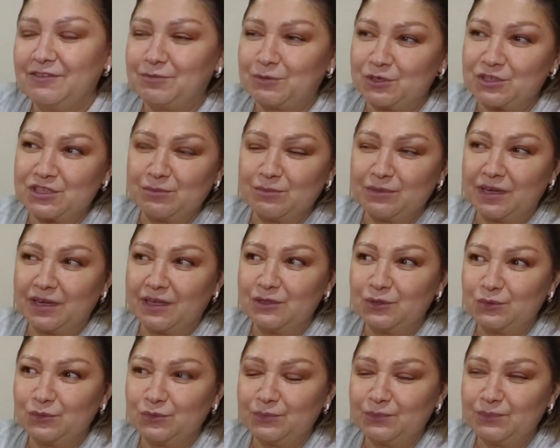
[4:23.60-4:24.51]
прошлом
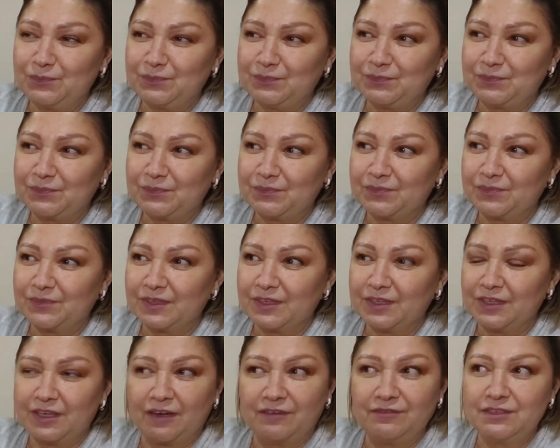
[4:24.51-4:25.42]
году
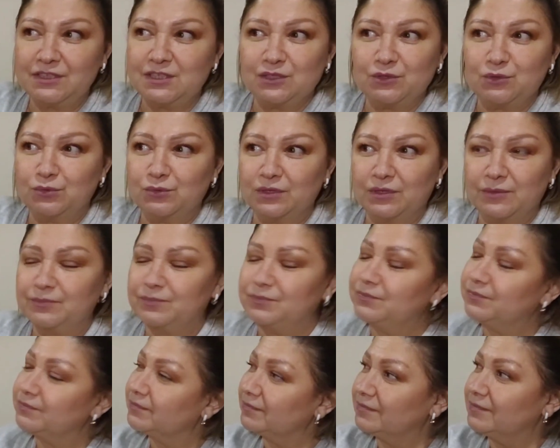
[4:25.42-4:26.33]
я вытянула,
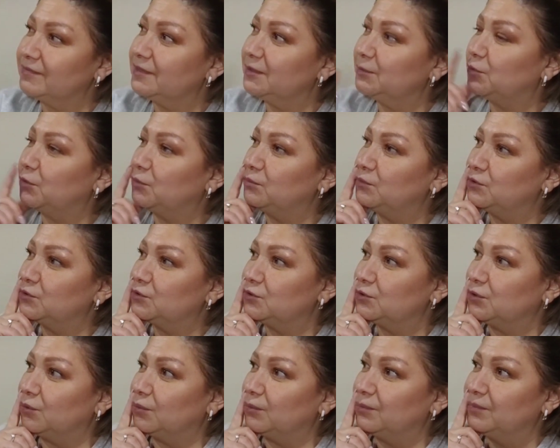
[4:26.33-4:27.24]
не помню
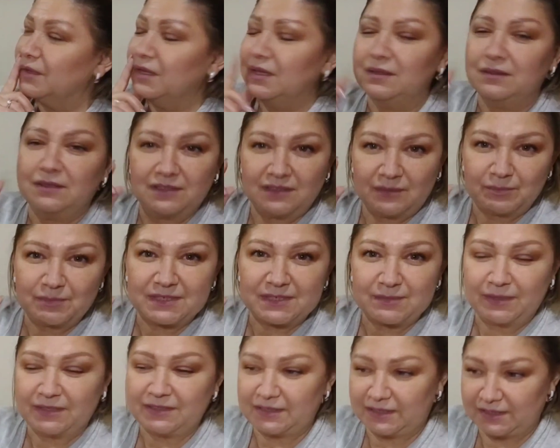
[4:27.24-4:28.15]
что. Надо
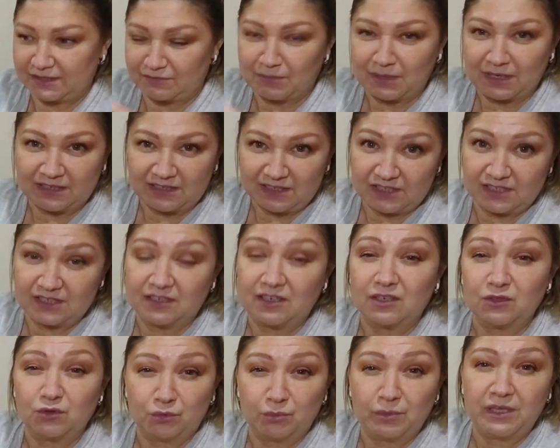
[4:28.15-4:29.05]
посмотреть в
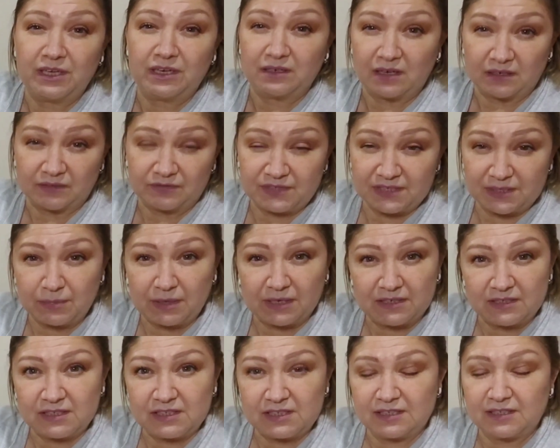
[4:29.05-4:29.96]
магнитиках. Но ну, у меня, как все
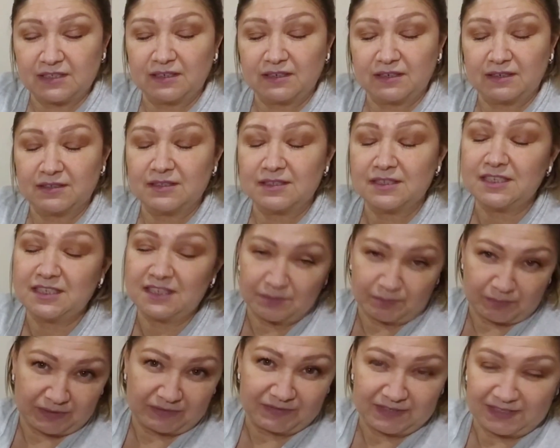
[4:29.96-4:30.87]
магнитики, дидер